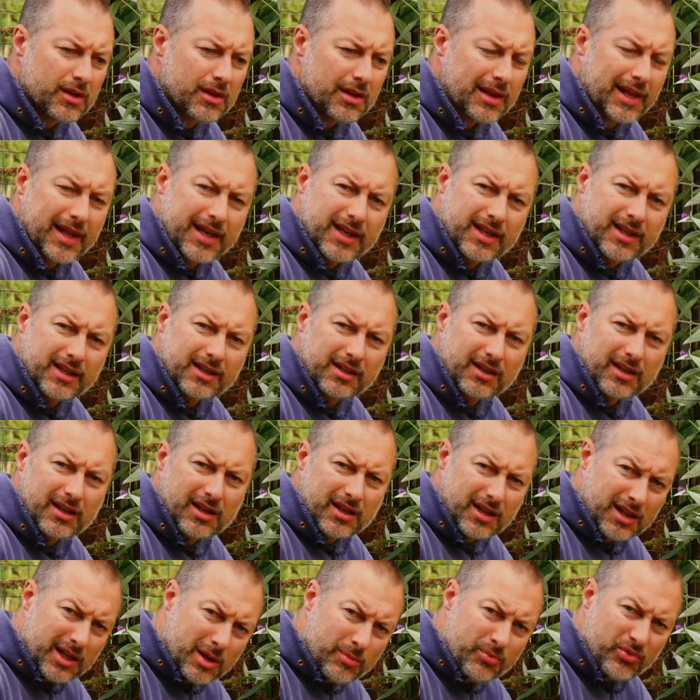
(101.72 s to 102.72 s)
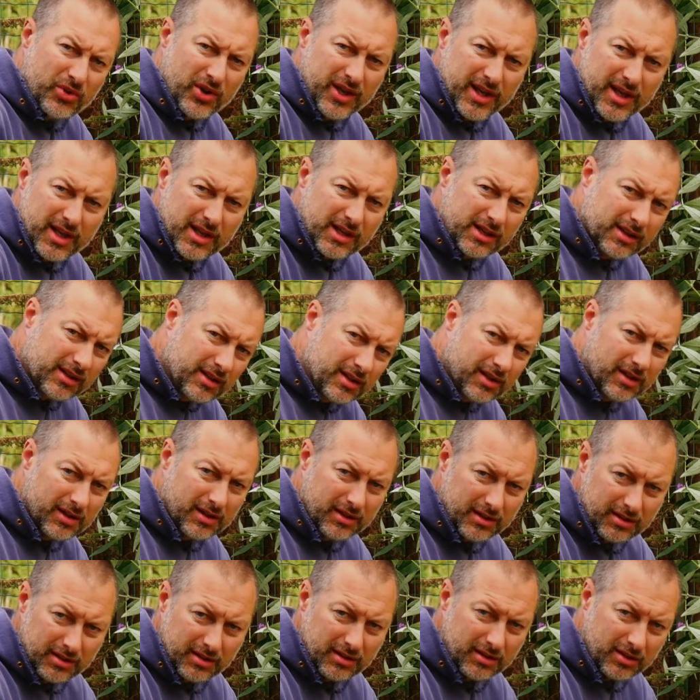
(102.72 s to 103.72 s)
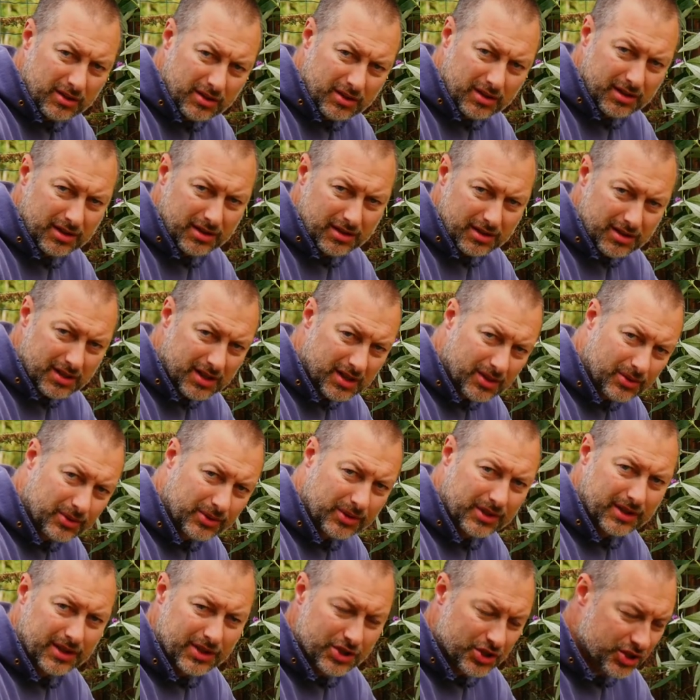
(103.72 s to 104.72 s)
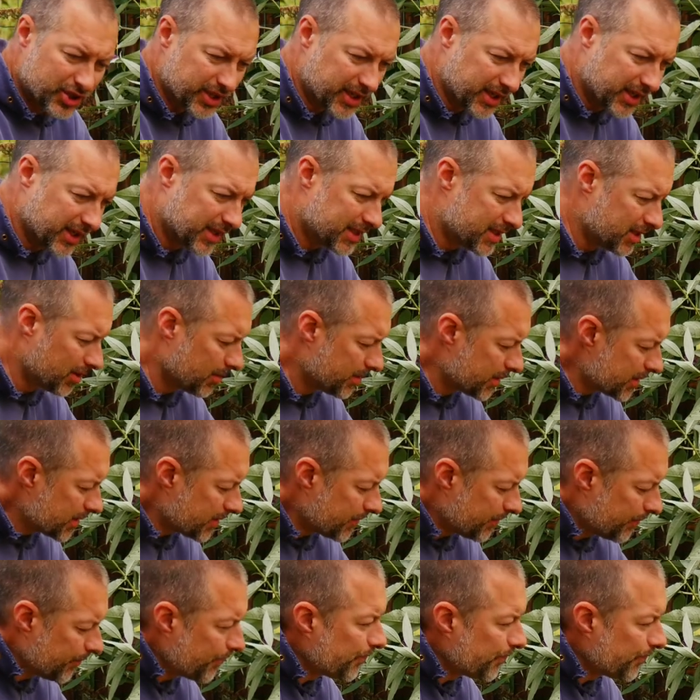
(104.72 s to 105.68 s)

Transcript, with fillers: leicht gepflegt, chaotisch, irgend sowas.